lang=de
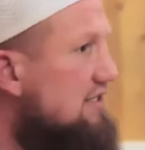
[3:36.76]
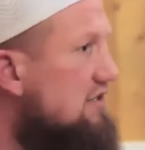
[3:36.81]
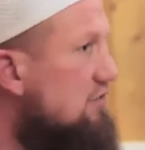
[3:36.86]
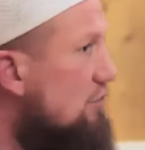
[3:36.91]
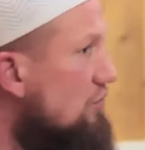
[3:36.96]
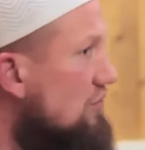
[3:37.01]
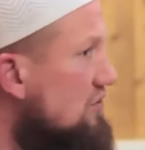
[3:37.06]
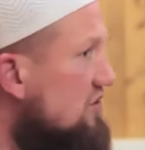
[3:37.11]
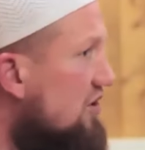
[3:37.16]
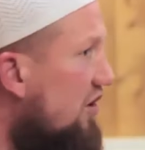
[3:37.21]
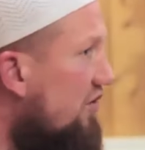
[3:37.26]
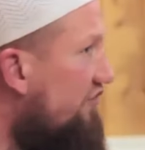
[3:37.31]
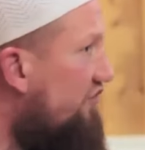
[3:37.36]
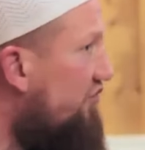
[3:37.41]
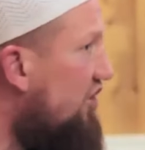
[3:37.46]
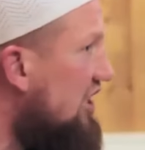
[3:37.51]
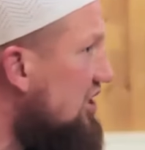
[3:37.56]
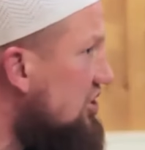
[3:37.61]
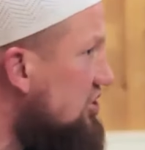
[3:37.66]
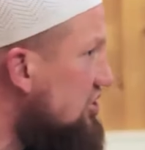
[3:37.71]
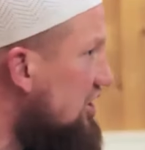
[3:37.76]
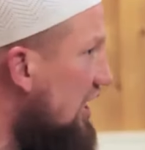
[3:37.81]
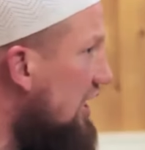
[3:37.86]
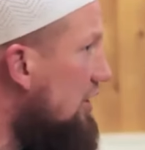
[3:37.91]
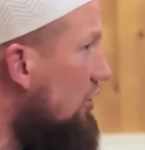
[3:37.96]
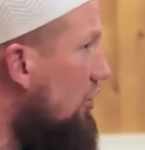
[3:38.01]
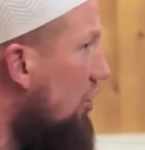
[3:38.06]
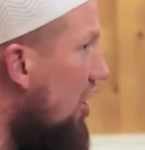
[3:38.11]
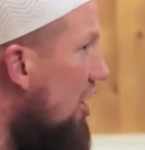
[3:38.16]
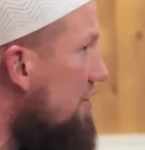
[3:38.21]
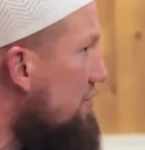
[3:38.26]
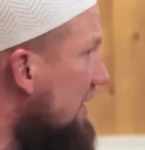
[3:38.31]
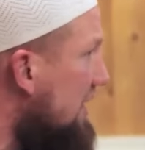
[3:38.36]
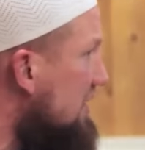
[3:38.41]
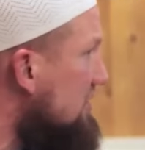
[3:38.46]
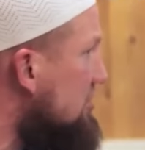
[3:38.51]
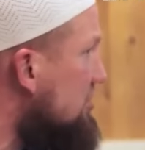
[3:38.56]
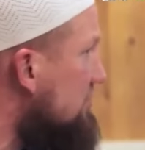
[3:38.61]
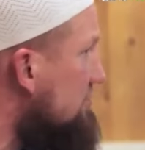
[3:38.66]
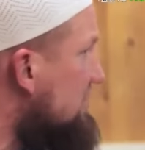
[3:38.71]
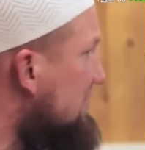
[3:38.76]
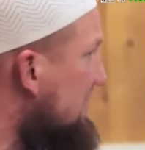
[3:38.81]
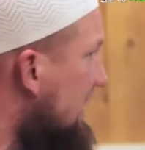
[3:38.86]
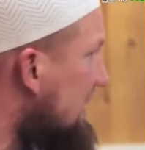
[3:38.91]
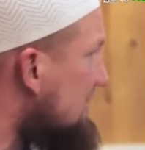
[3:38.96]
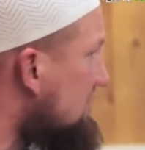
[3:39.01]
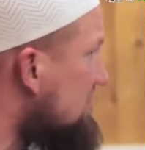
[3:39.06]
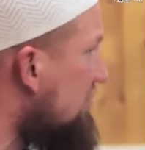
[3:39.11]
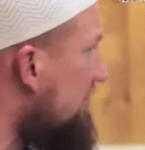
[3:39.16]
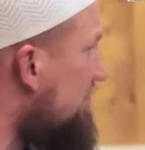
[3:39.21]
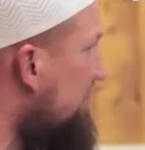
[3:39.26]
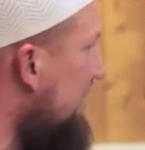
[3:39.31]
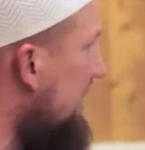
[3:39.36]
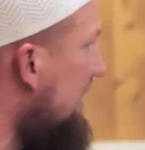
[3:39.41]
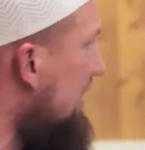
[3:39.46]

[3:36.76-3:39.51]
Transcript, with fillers: ist unsere Pflicht, den Gläubigen zum Sieg zu